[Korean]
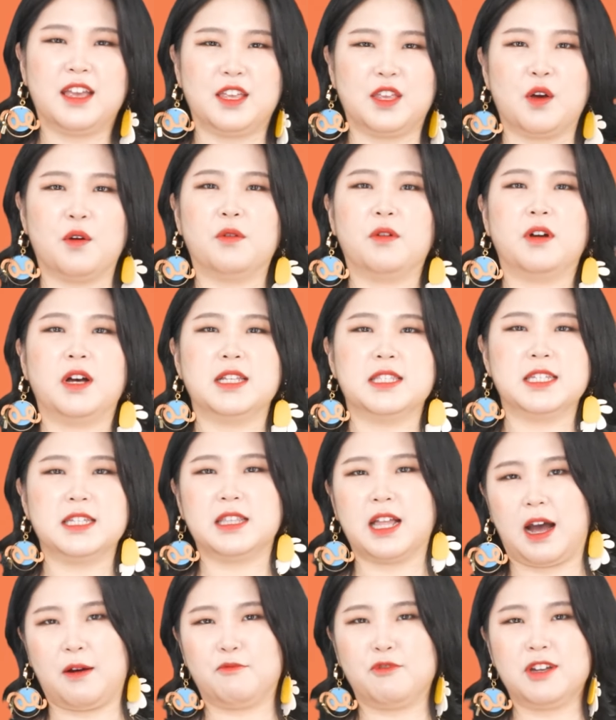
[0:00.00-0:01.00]
여러 가지
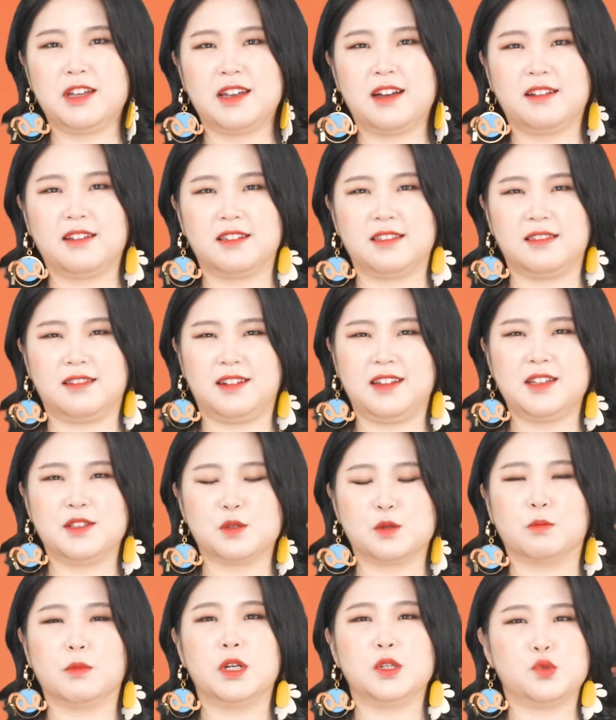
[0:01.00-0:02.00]
나무의 향기들이
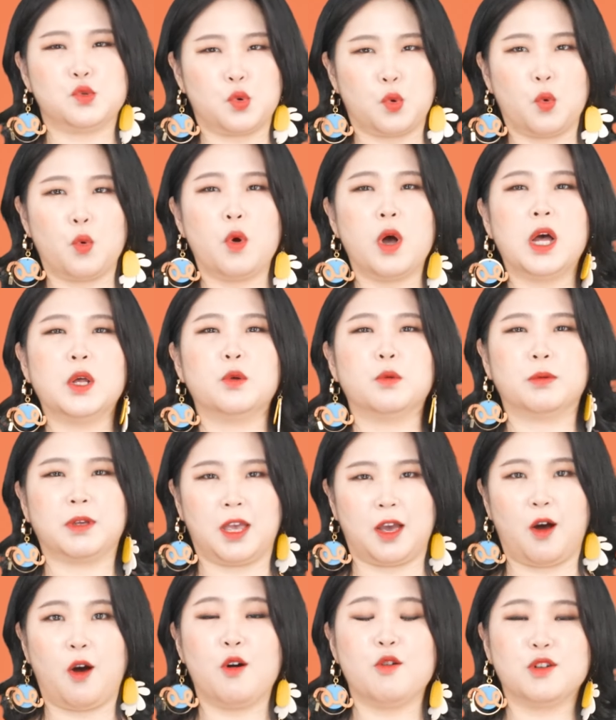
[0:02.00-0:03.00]
정말
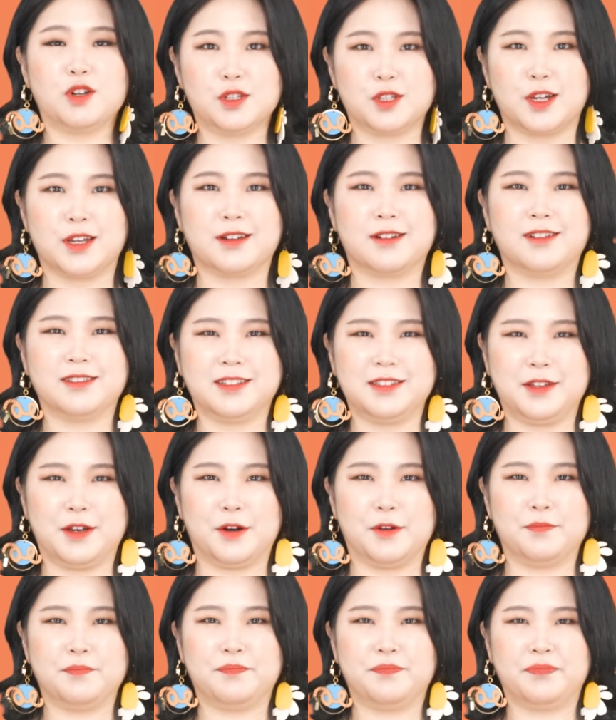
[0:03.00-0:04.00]
조화롭게 어우러져
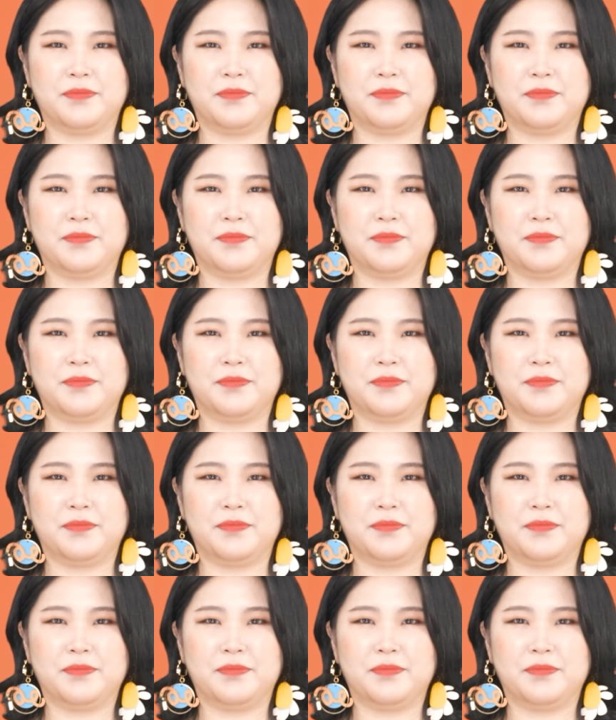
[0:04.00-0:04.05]
있거든요.